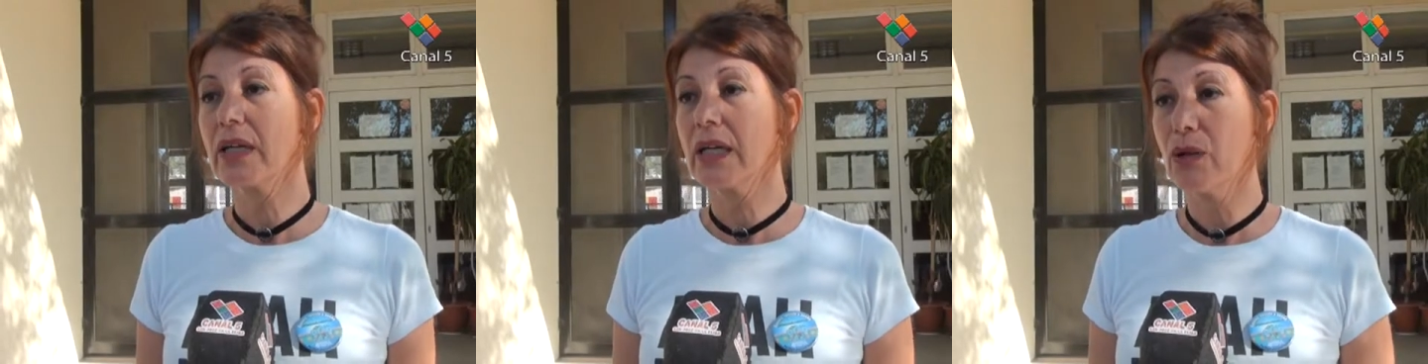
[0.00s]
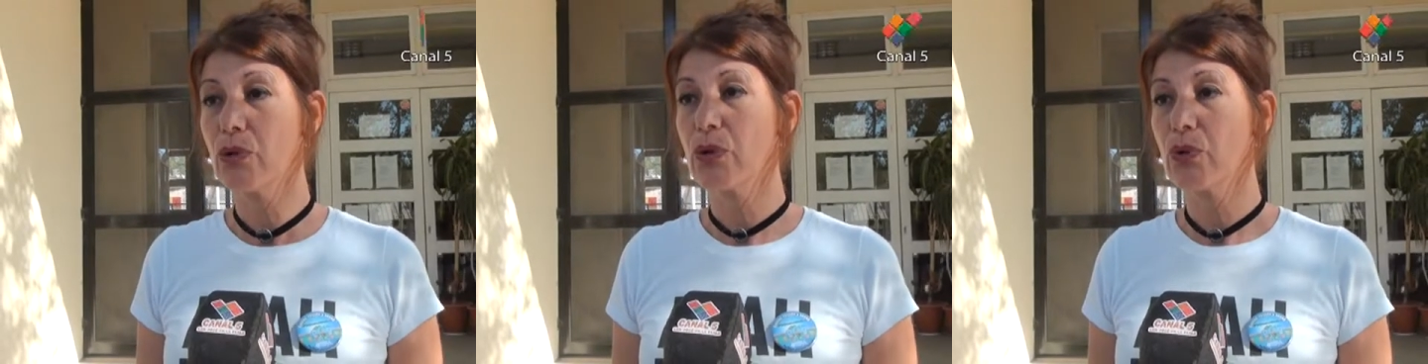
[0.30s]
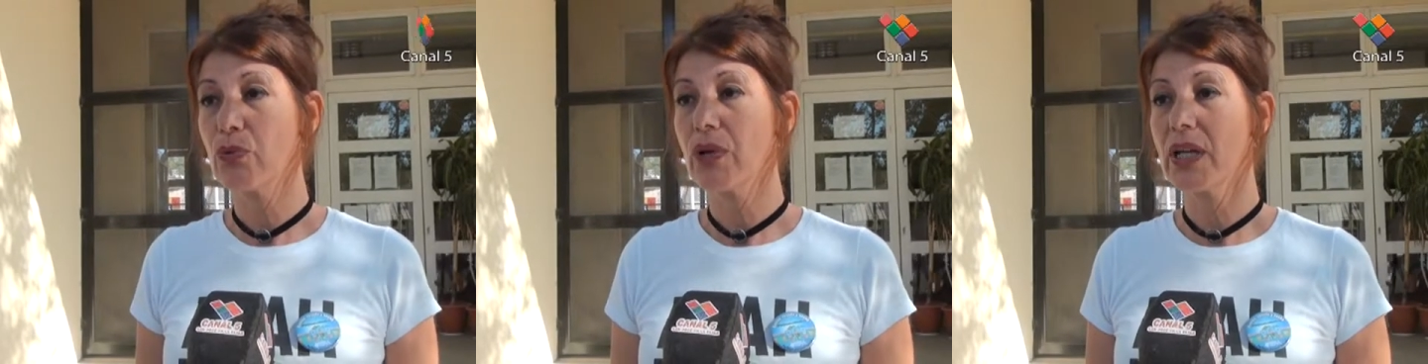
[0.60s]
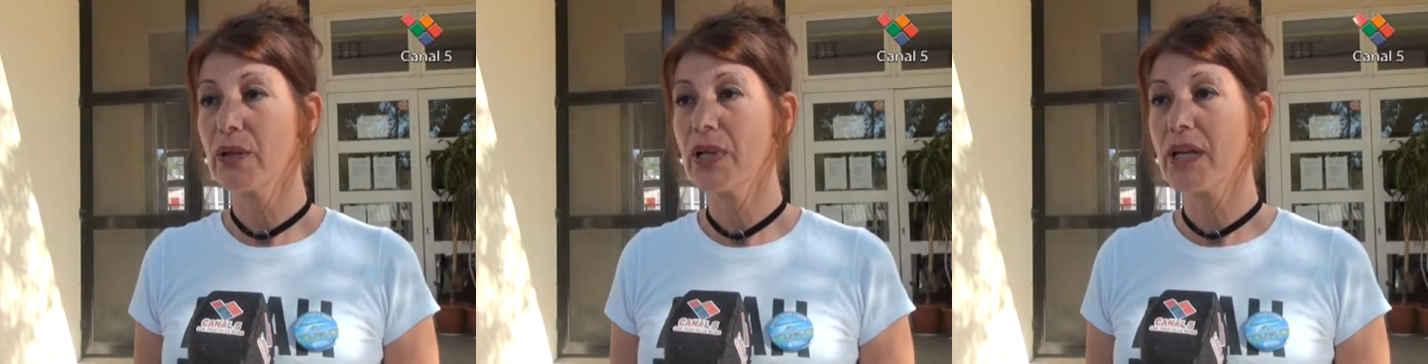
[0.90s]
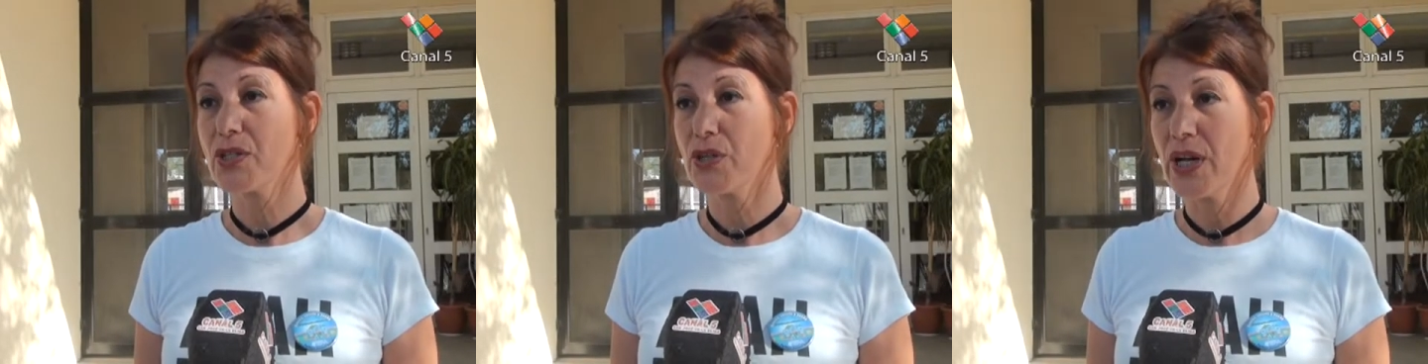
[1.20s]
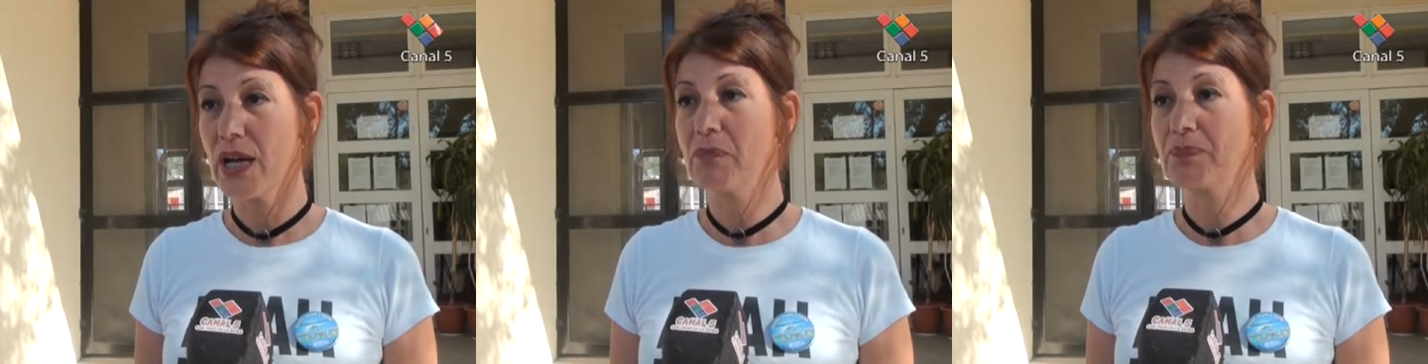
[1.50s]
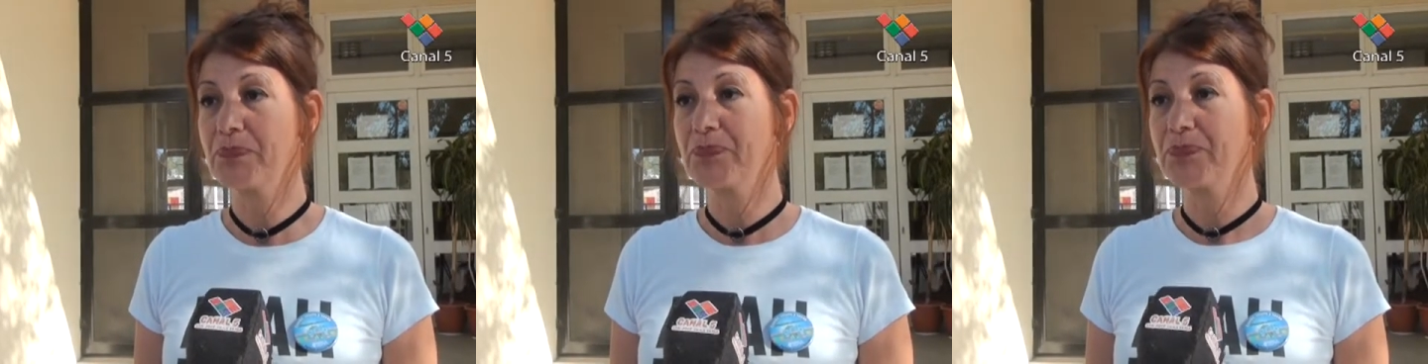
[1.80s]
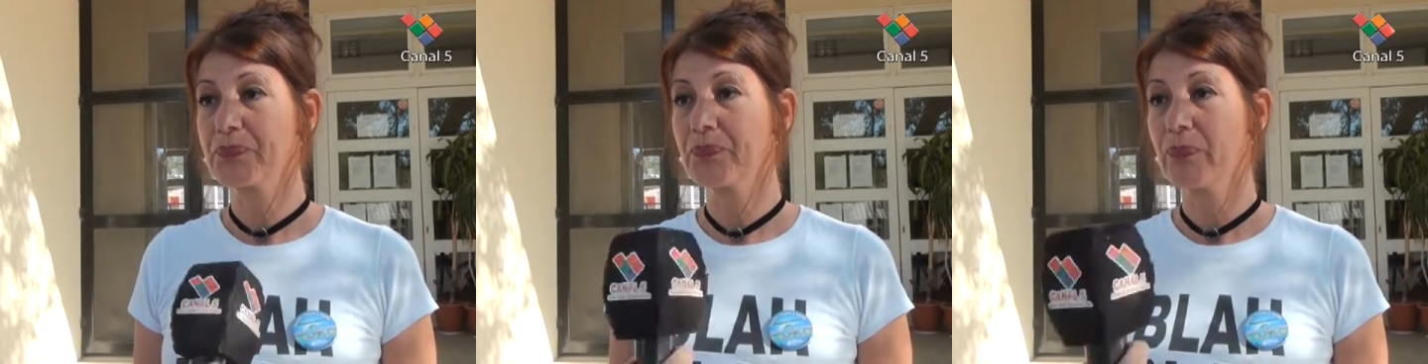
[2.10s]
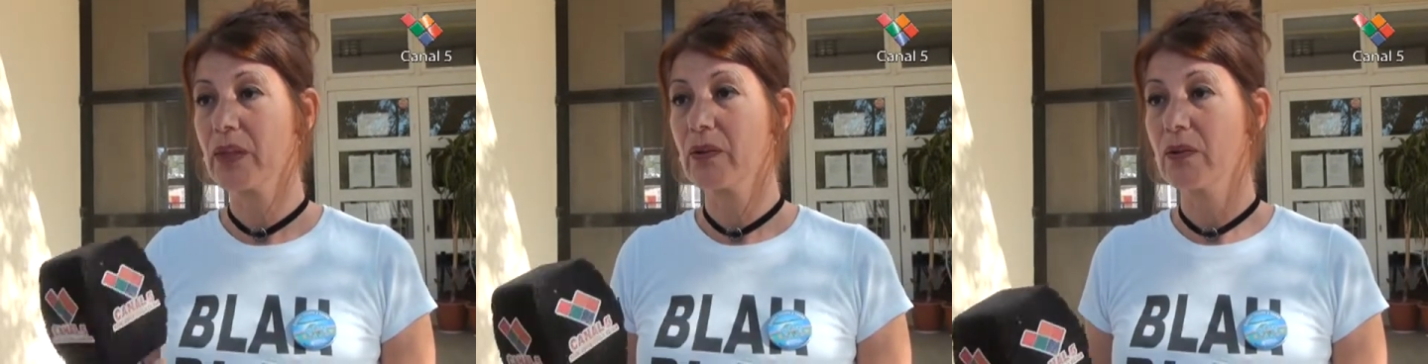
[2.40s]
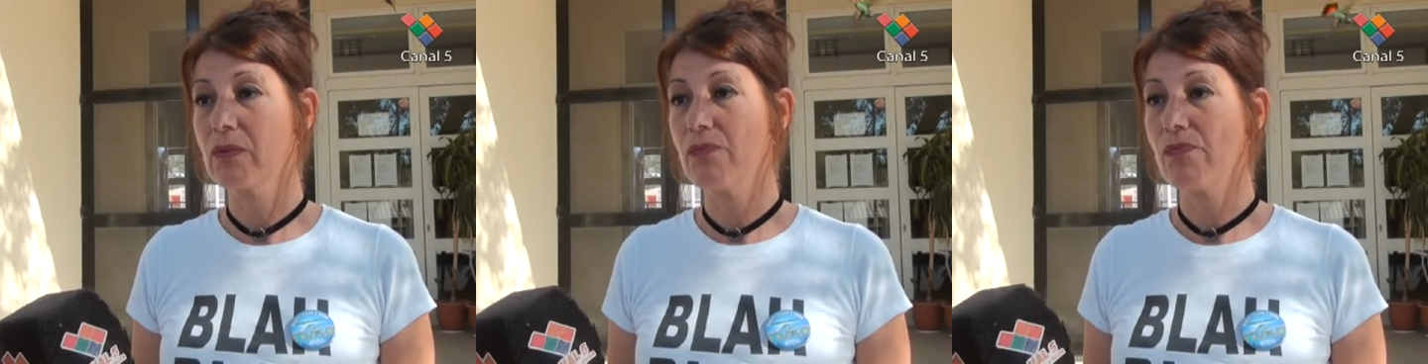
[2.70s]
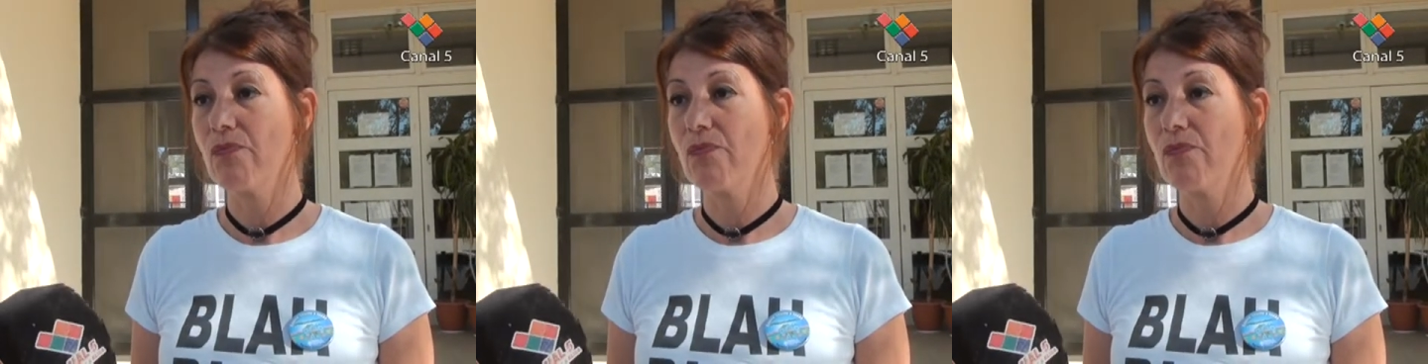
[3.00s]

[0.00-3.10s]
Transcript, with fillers: qué es lo que ocurre a nivel nacional. Eh, CETERA